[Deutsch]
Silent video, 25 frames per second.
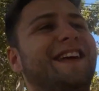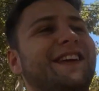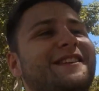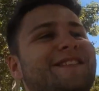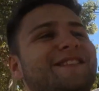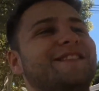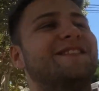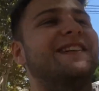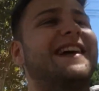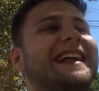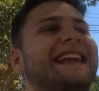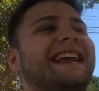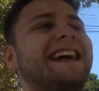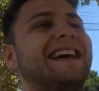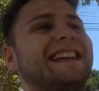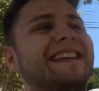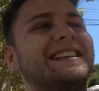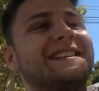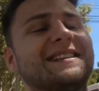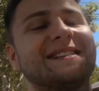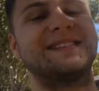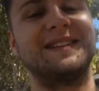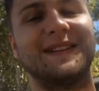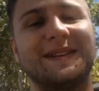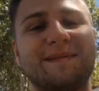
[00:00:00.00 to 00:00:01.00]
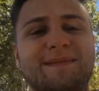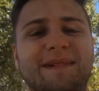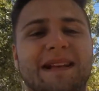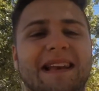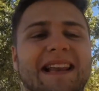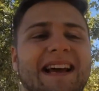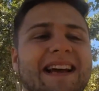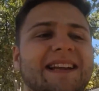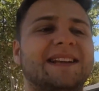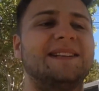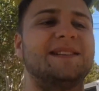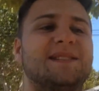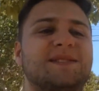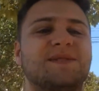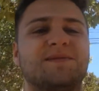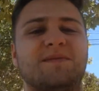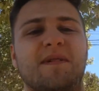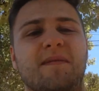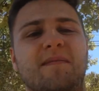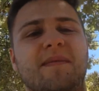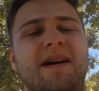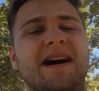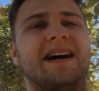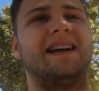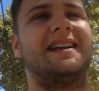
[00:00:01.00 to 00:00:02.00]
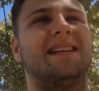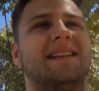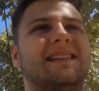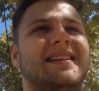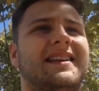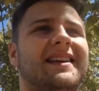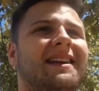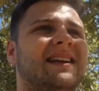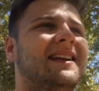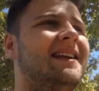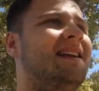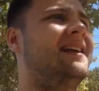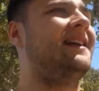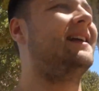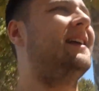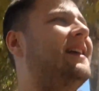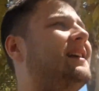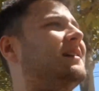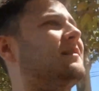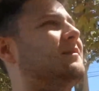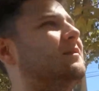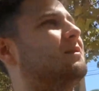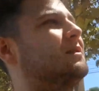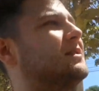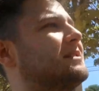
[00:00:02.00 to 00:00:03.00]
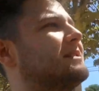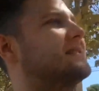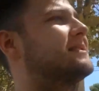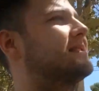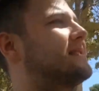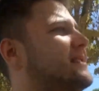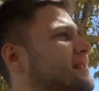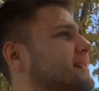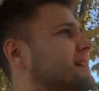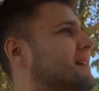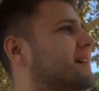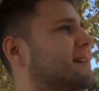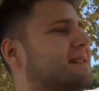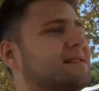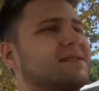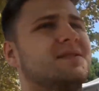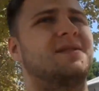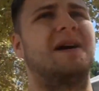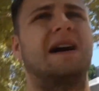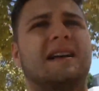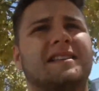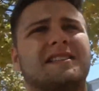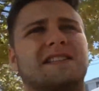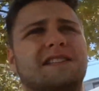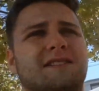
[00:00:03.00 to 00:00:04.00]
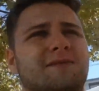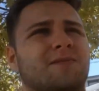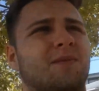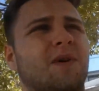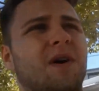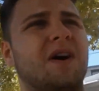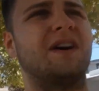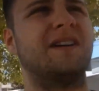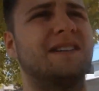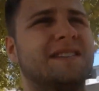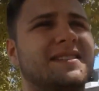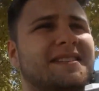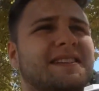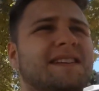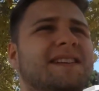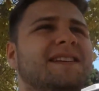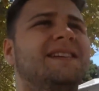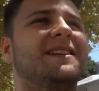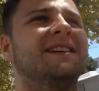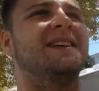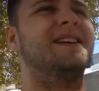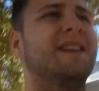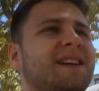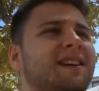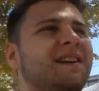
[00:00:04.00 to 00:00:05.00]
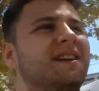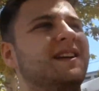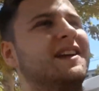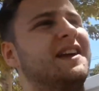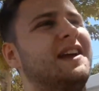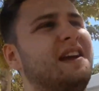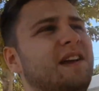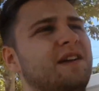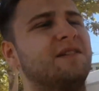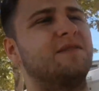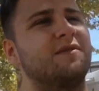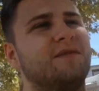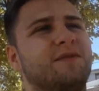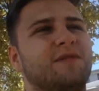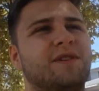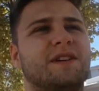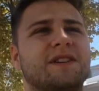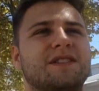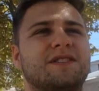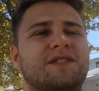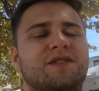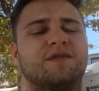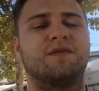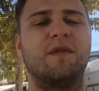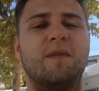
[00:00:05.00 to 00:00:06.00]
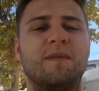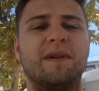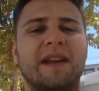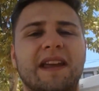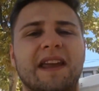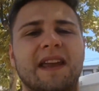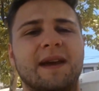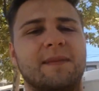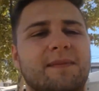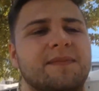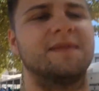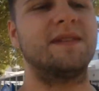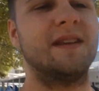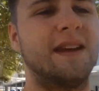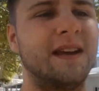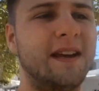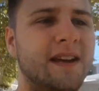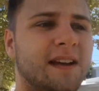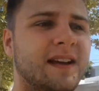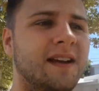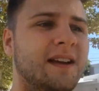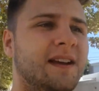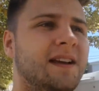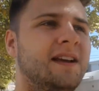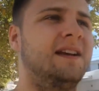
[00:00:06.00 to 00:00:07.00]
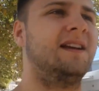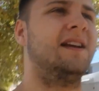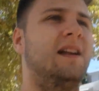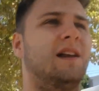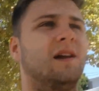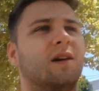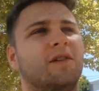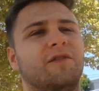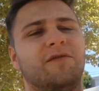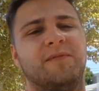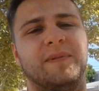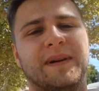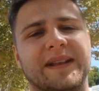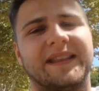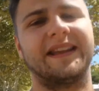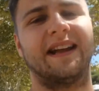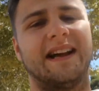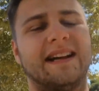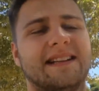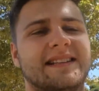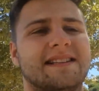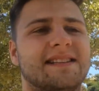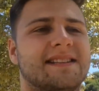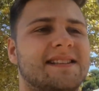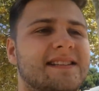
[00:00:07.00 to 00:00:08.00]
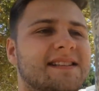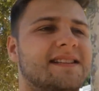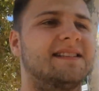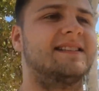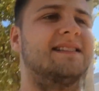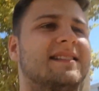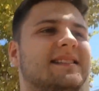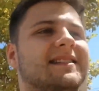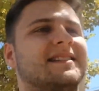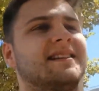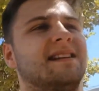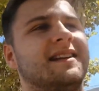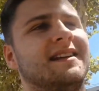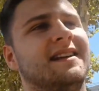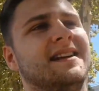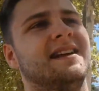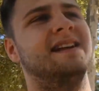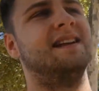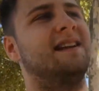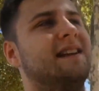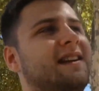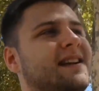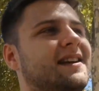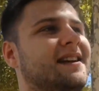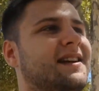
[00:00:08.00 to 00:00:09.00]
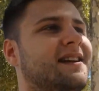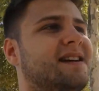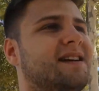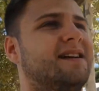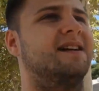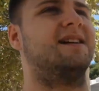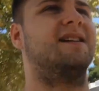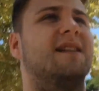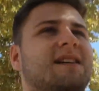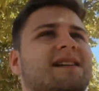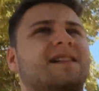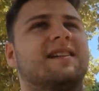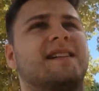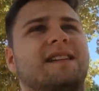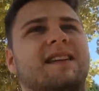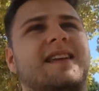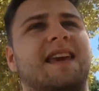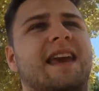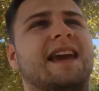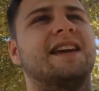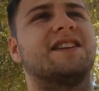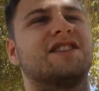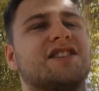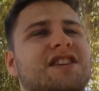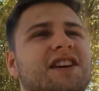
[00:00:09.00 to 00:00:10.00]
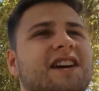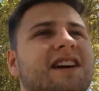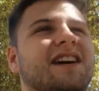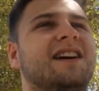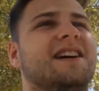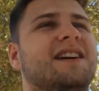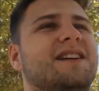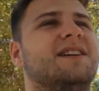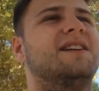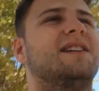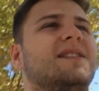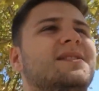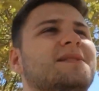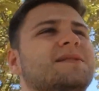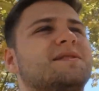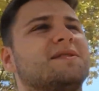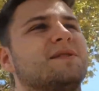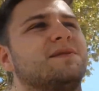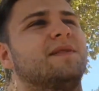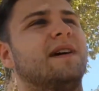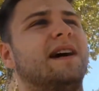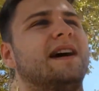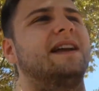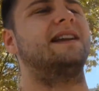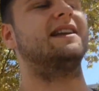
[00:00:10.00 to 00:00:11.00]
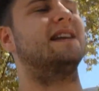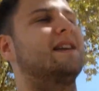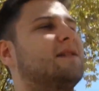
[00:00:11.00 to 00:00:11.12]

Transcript: Wir waren gerade in so einem kleinen Supermarkt, wo es so Accessoires fürs Schwimmen gibt. Luftmatratzen, Kescher und so weiter.